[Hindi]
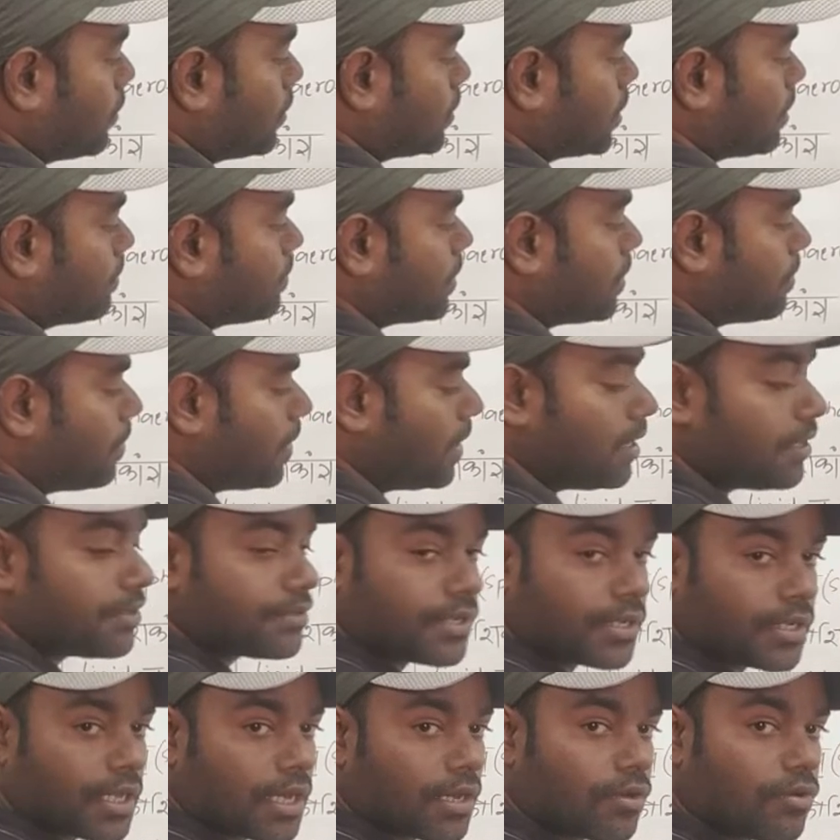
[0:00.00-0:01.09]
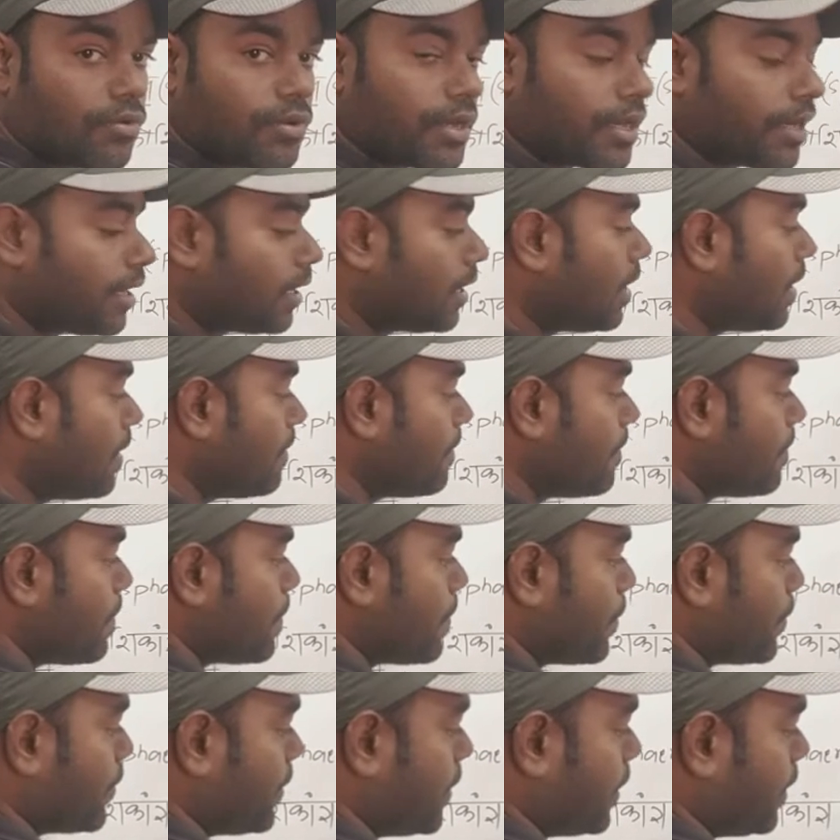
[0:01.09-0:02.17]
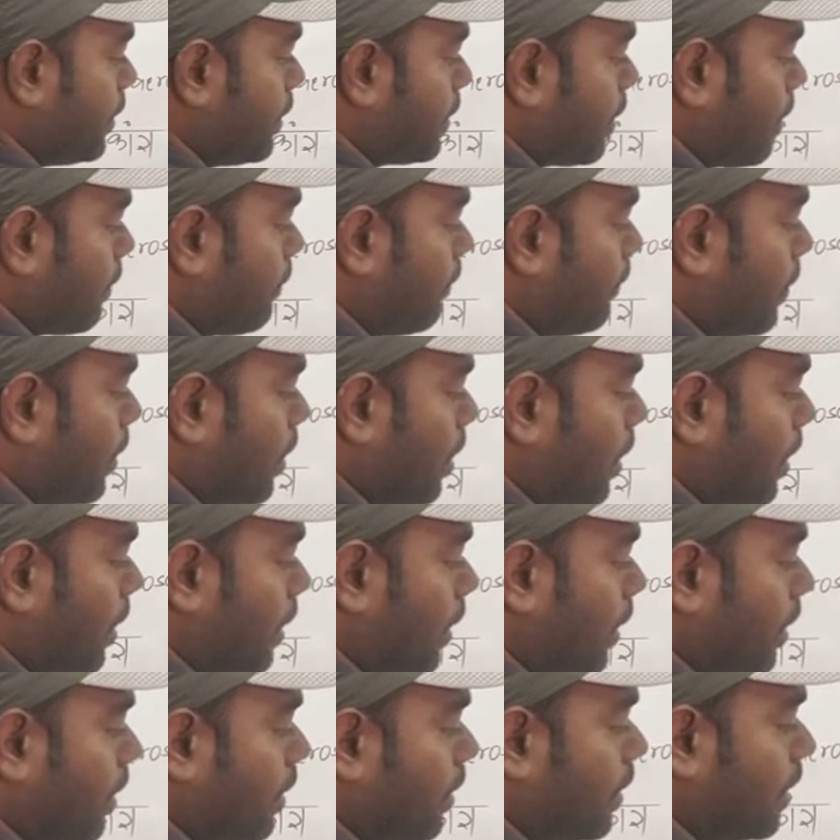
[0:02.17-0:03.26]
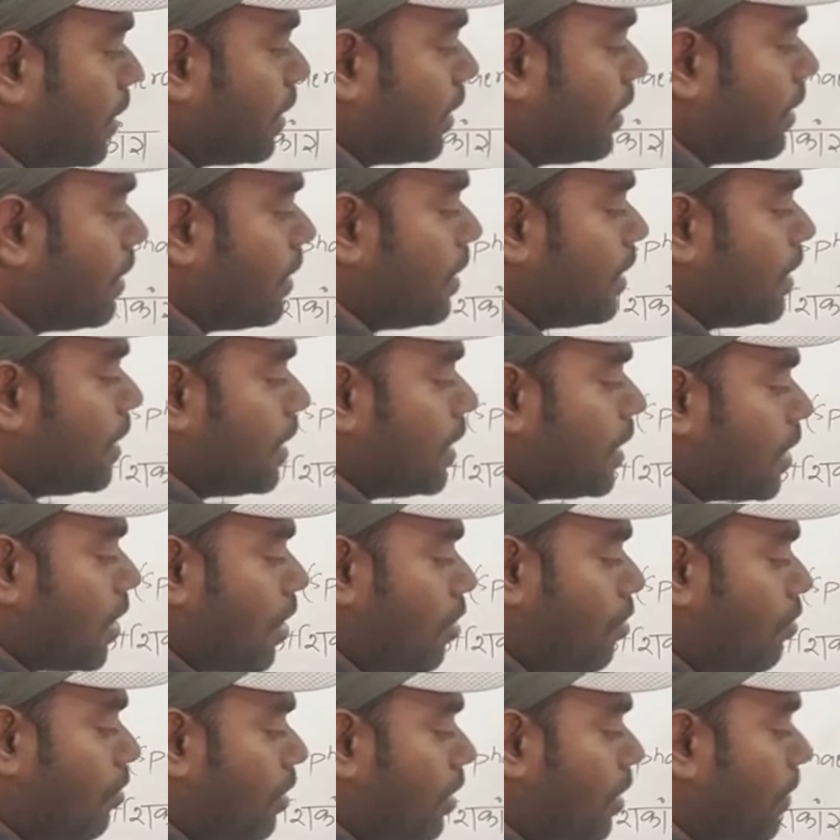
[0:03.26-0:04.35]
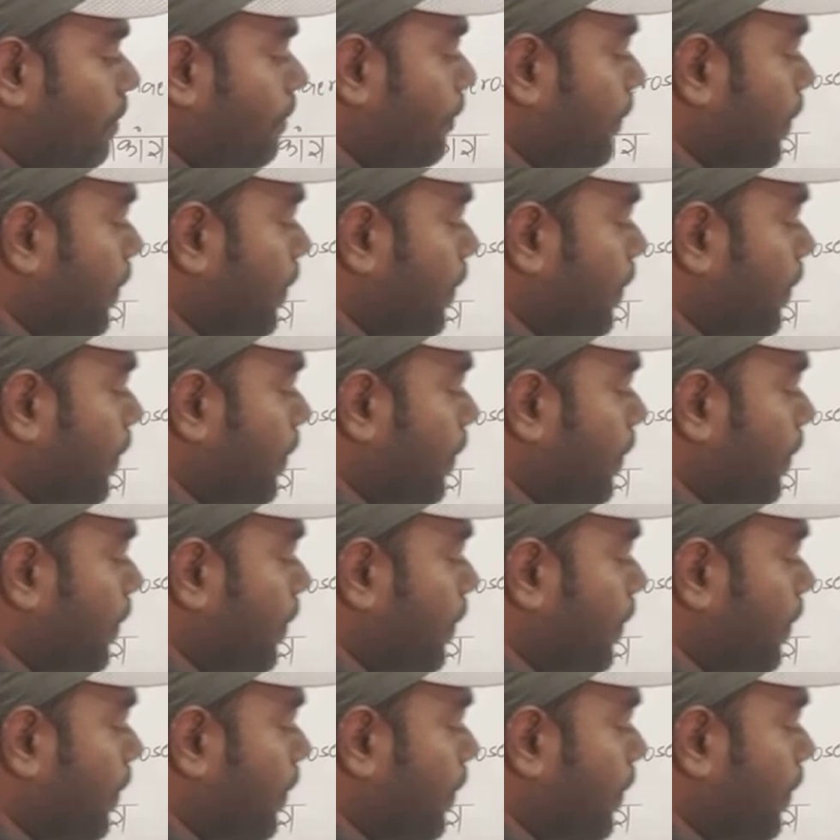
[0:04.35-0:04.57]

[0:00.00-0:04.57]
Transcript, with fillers: है सबसे पहले सटा कौन रहेगा तो ये रफ वाला रहेगा ठीक है और रफ